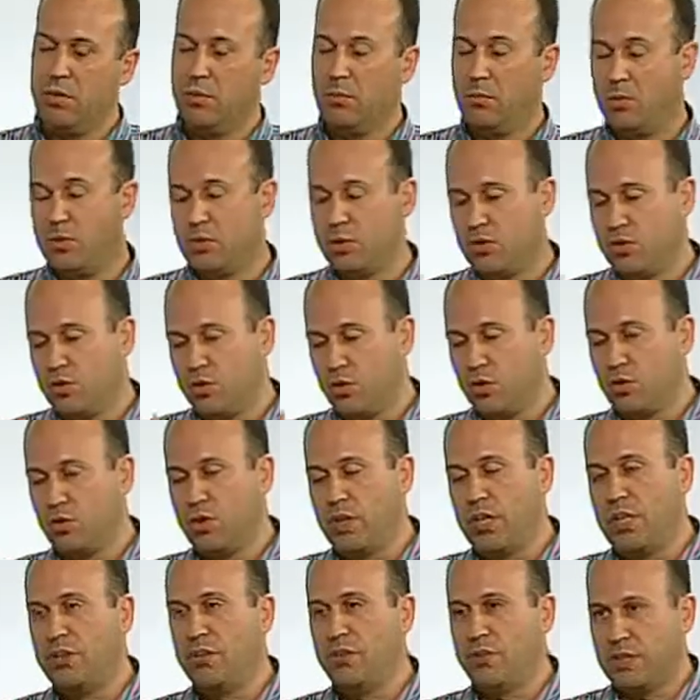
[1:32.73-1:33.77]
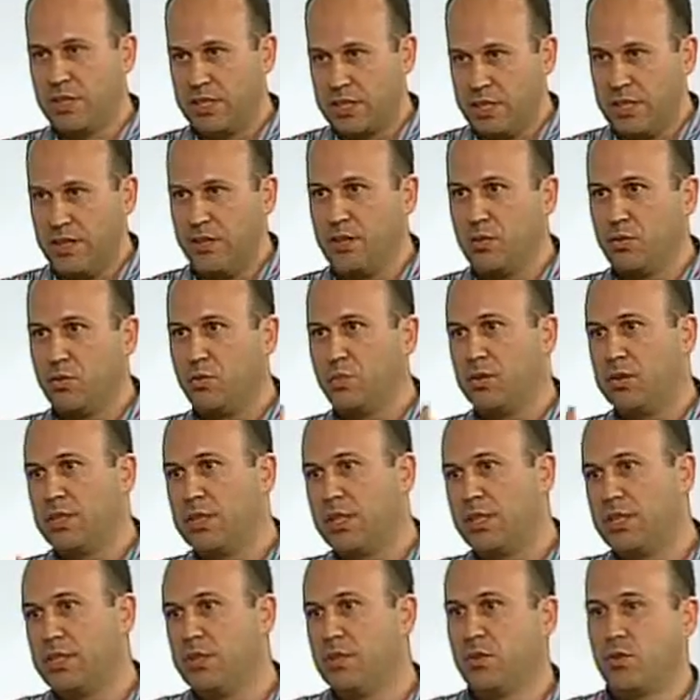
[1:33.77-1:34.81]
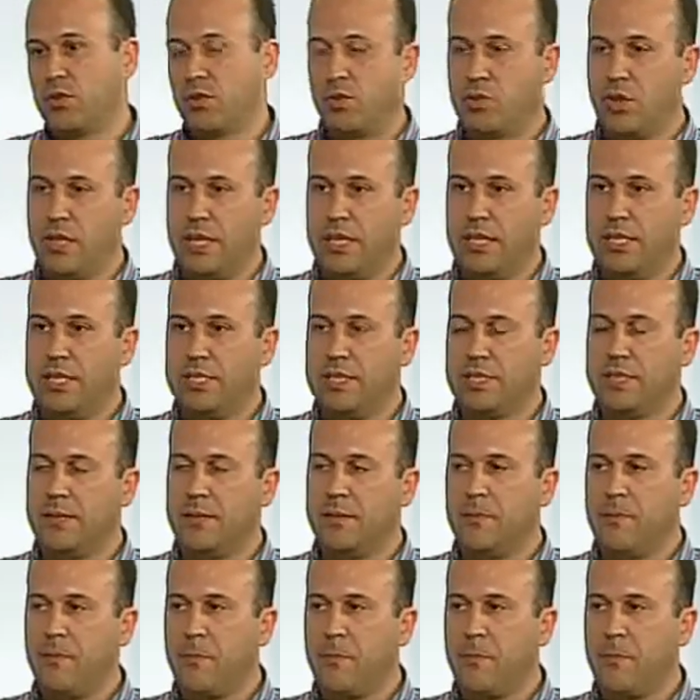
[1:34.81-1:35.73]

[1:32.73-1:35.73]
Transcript: pues doctorandos que está haciendo sus tesis doctorales,